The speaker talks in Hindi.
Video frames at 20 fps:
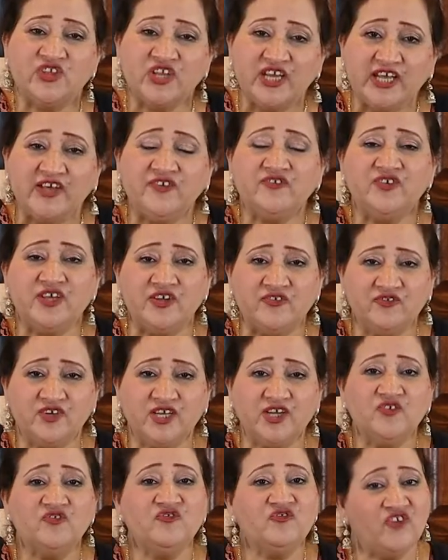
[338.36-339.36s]
350
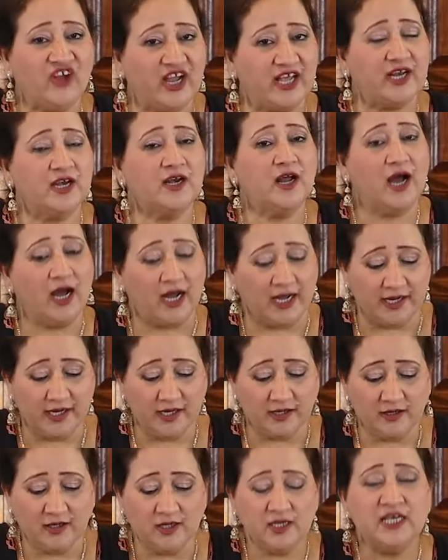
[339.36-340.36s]
फिफ्टी
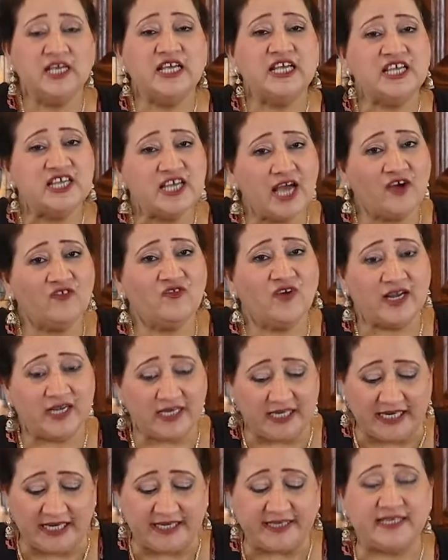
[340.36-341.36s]
फ़ारेनहाइट या
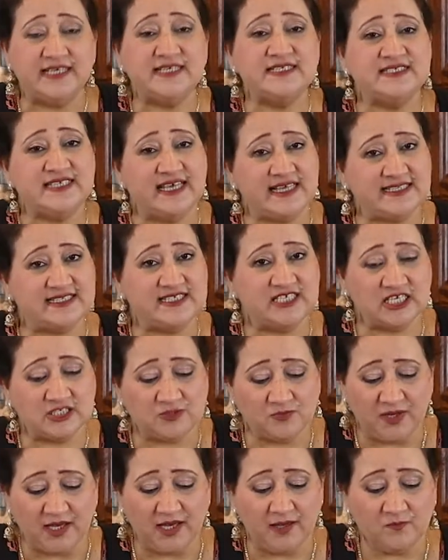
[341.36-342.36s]
180 सेल्सियस
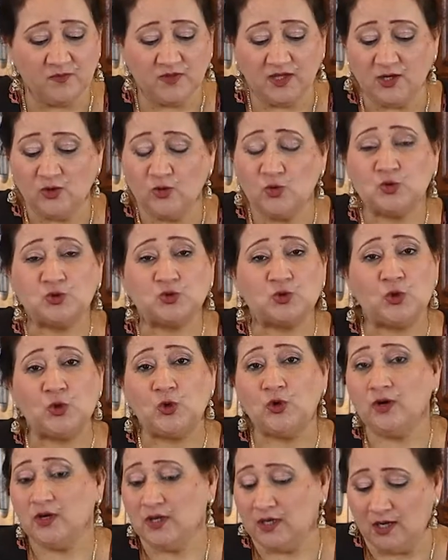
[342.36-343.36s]
पे उसको
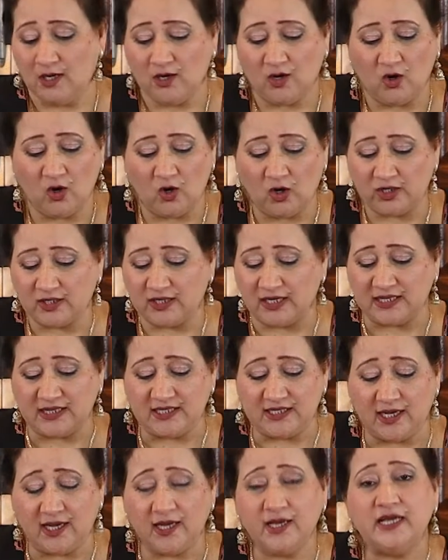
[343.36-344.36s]
ऑन कर
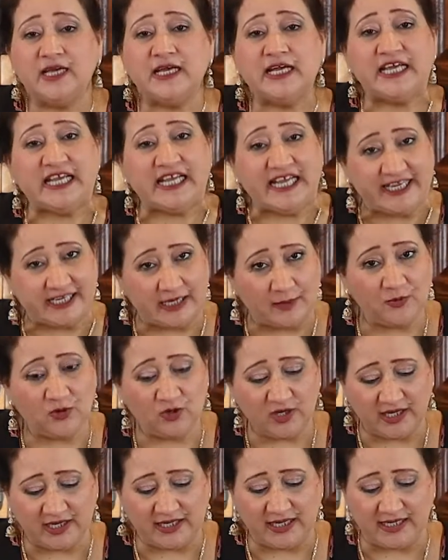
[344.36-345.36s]
दिया हीटअप
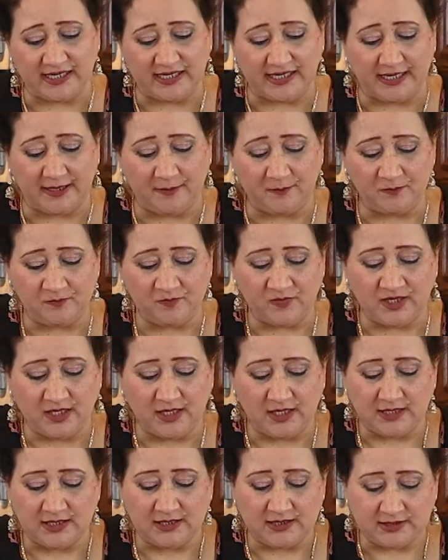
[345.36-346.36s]
होने के लिए
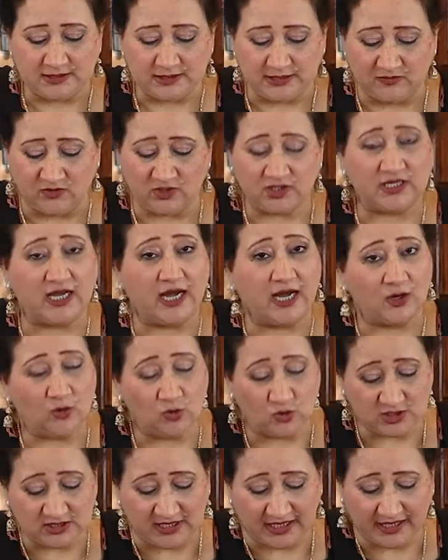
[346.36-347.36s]
जब वो तैयार
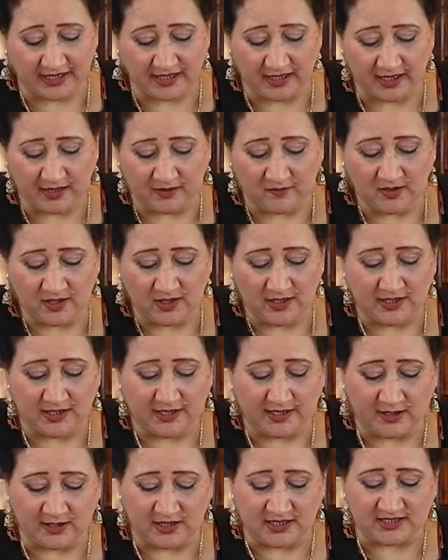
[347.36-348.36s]
हो जाएगा
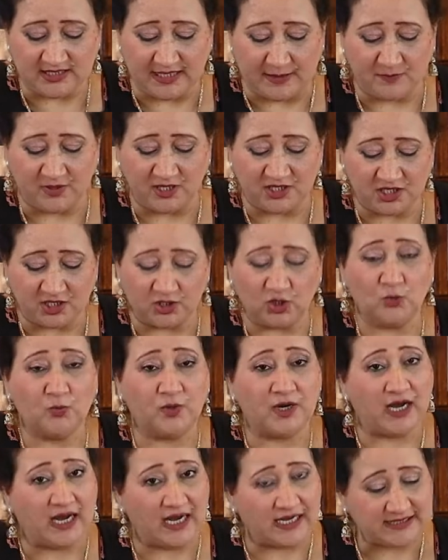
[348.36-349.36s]
इस टेम्परेचर के
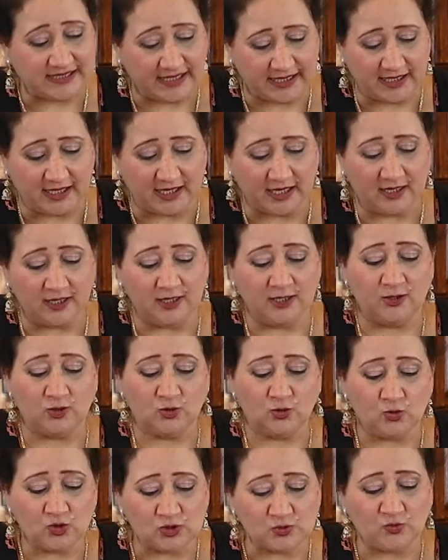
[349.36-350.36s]
ऊपर आ जाएगा
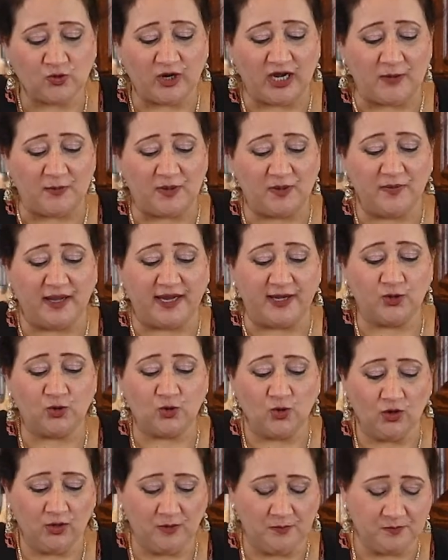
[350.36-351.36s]
तो उस पॉइंट पे मैं
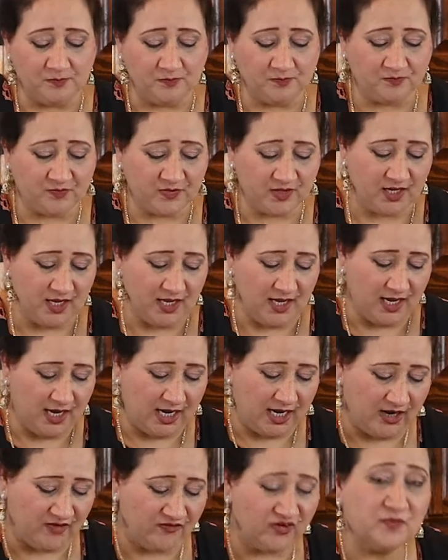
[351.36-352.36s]
इनको
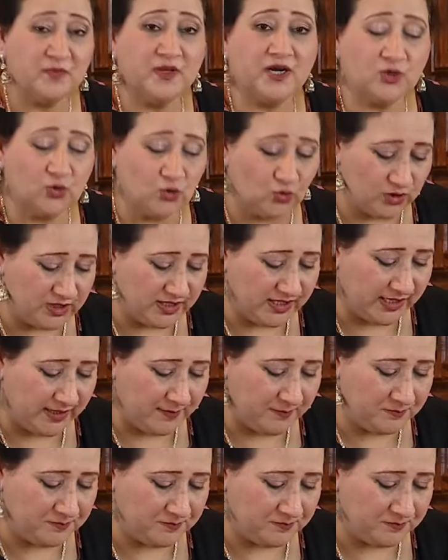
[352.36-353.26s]
अवन में रखूँगी